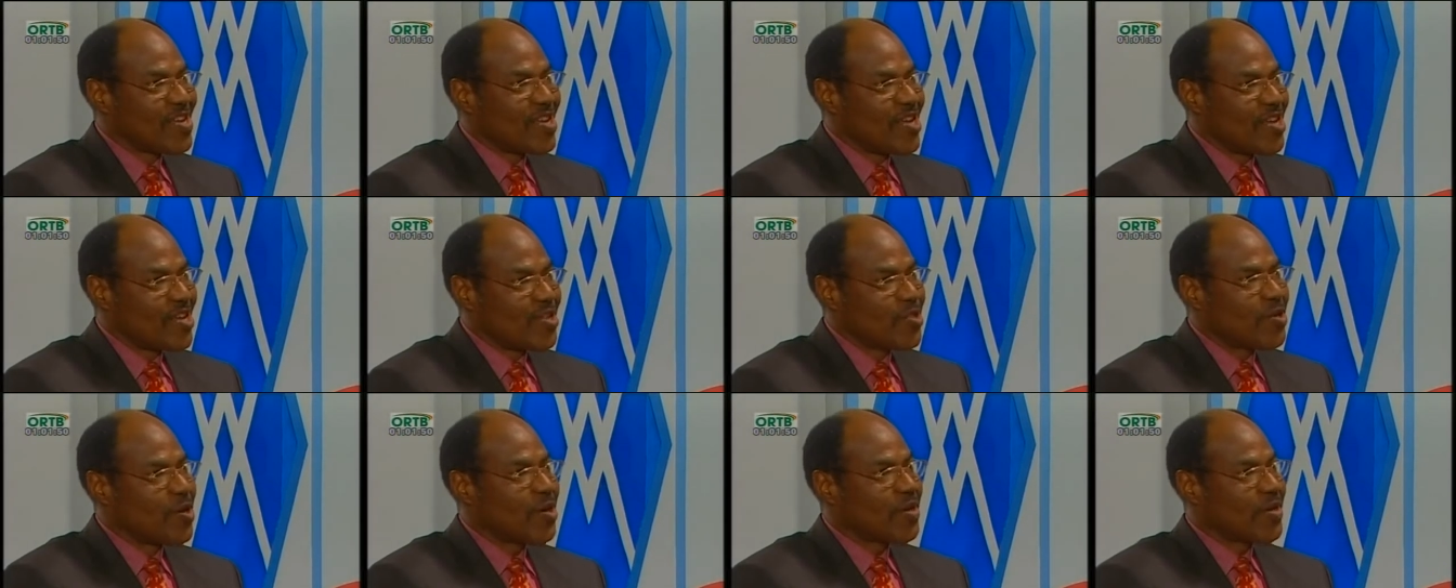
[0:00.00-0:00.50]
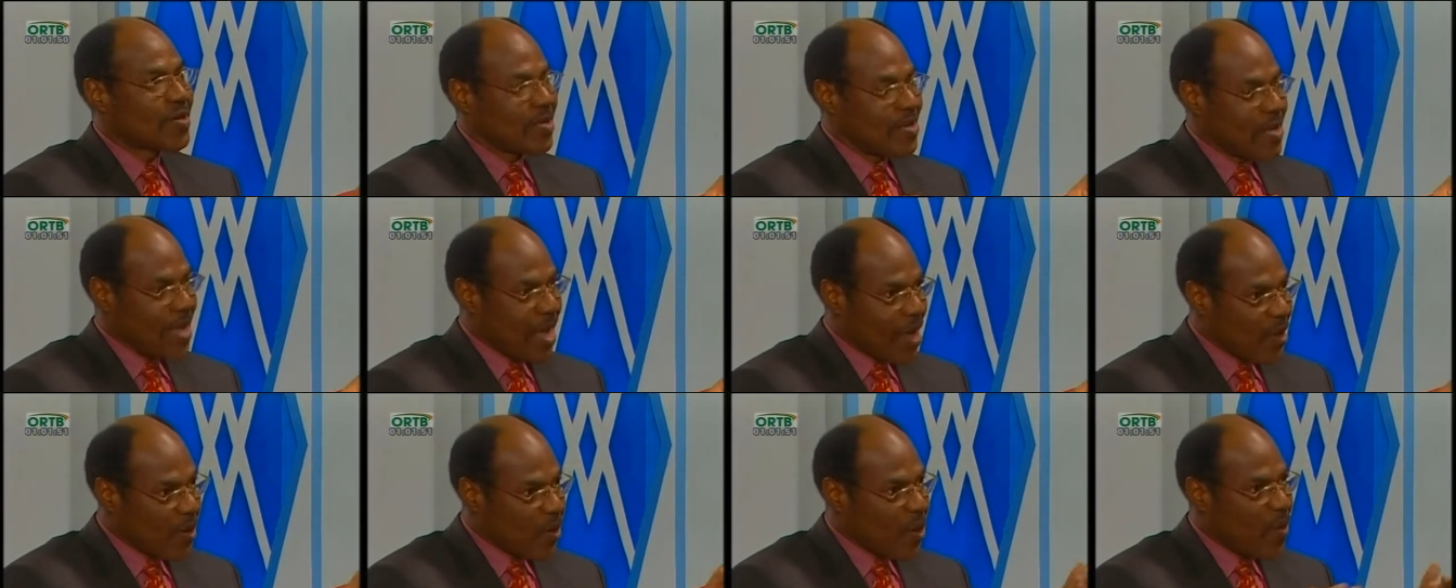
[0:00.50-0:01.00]
Et donc, il
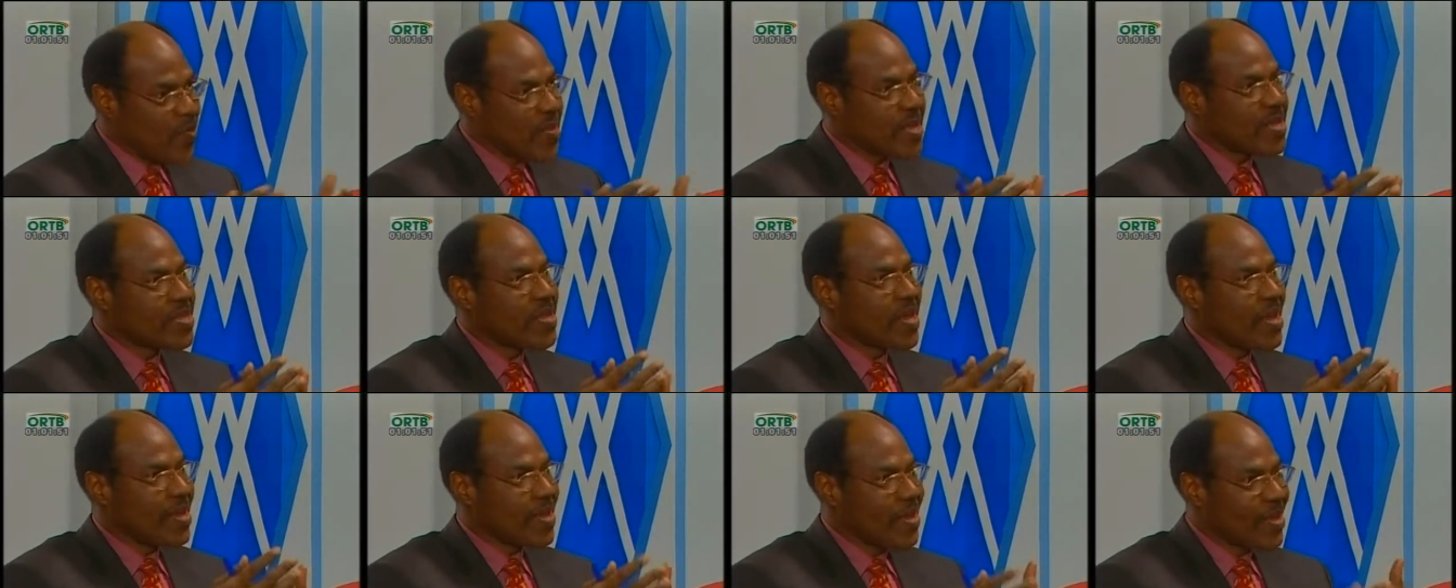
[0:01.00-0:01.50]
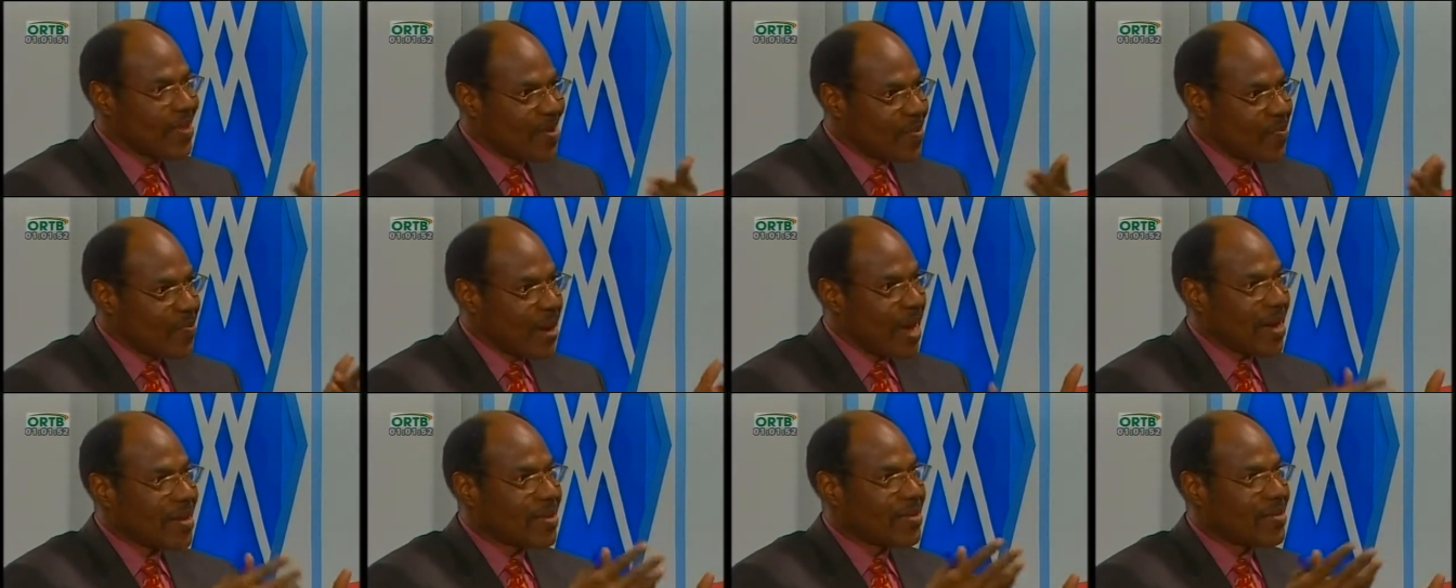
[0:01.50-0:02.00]
y a un comité
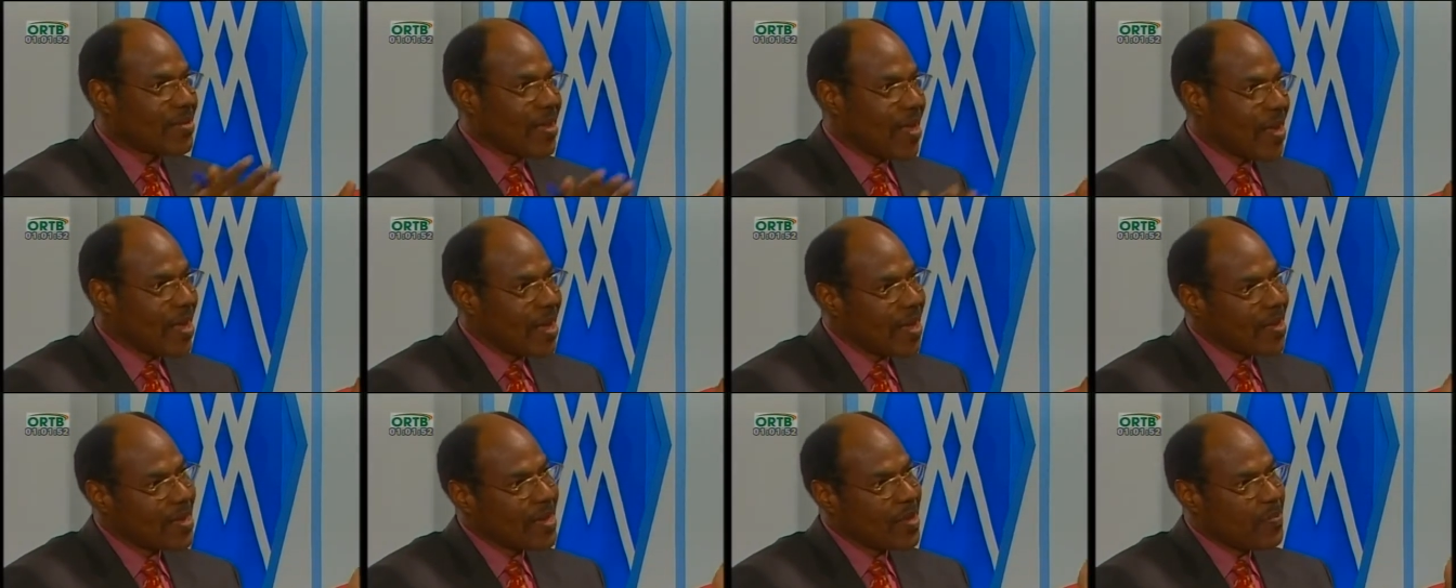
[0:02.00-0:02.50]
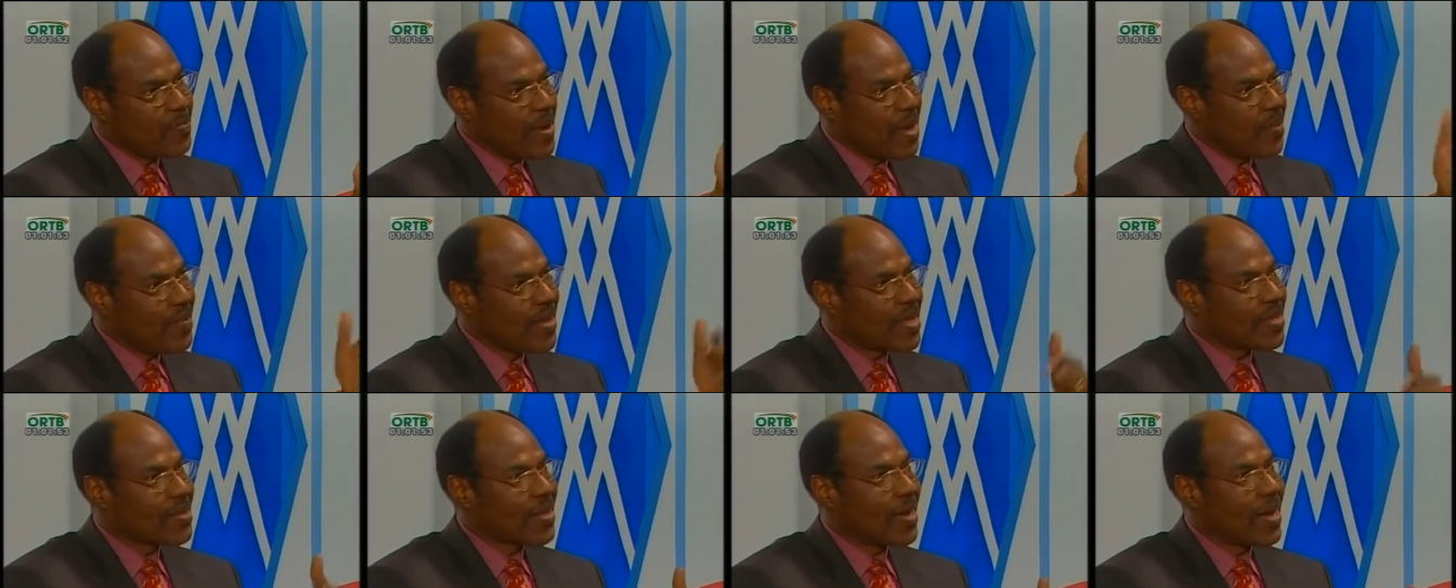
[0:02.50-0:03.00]
paritaire qui
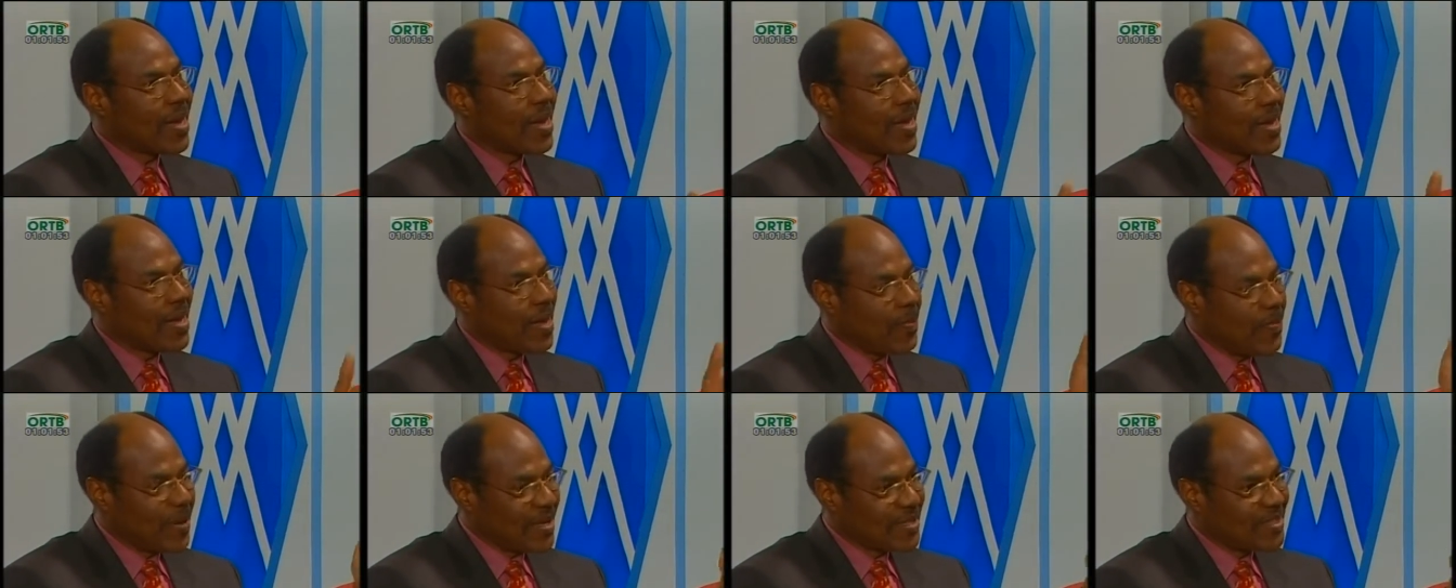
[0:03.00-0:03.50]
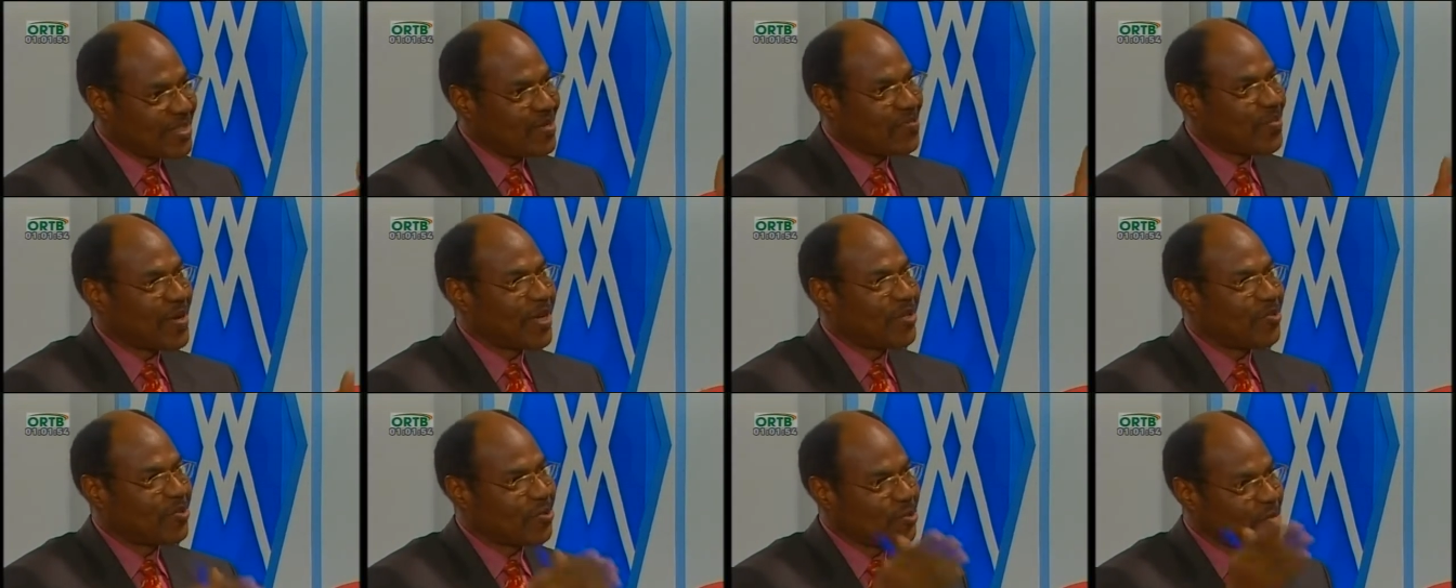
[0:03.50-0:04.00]
permettra la
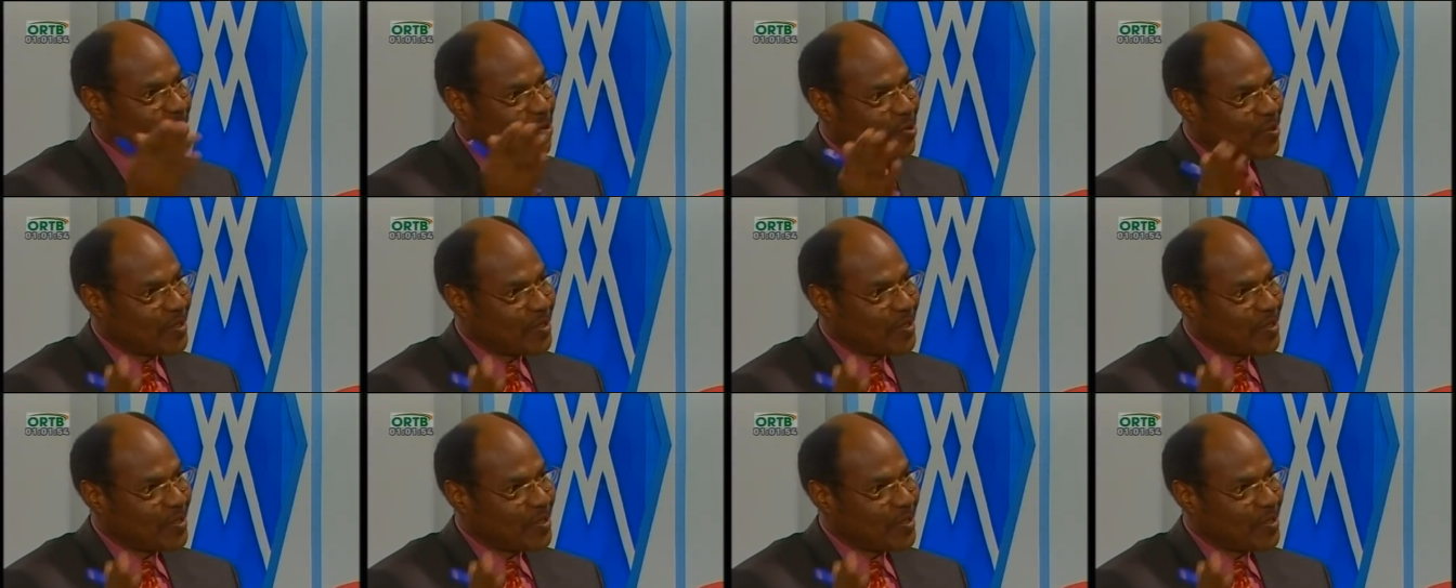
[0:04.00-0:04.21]
participation